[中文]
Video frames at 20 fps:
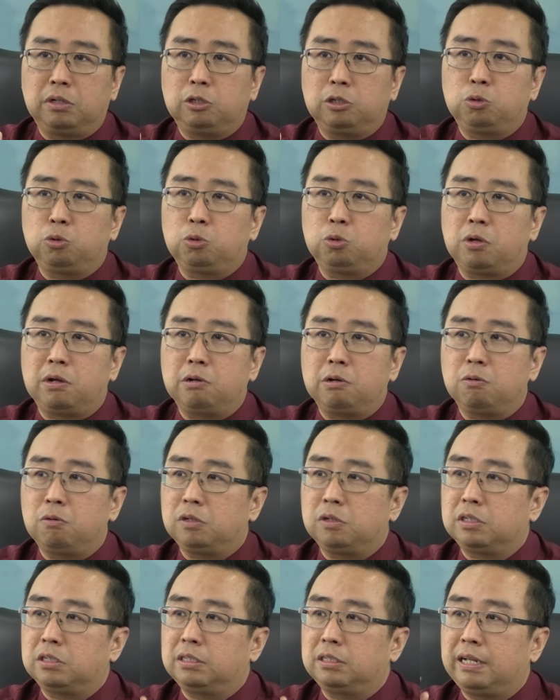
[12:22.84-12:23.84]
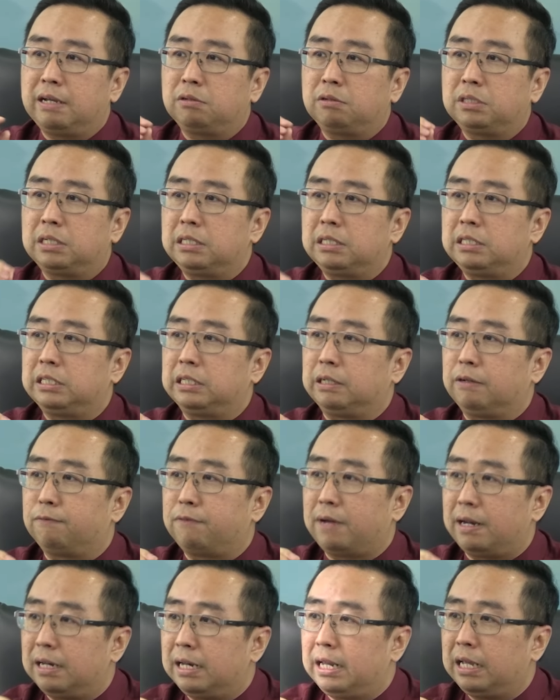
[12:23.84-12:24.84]
的初创公司要申请
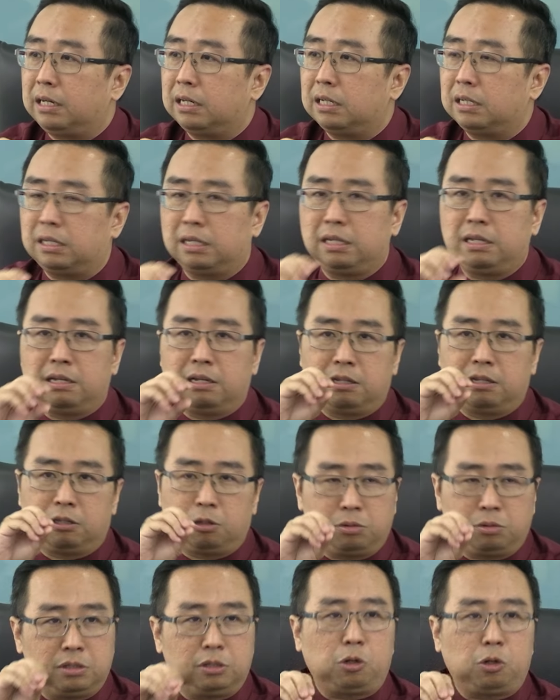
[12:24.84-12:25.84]
funding 的都是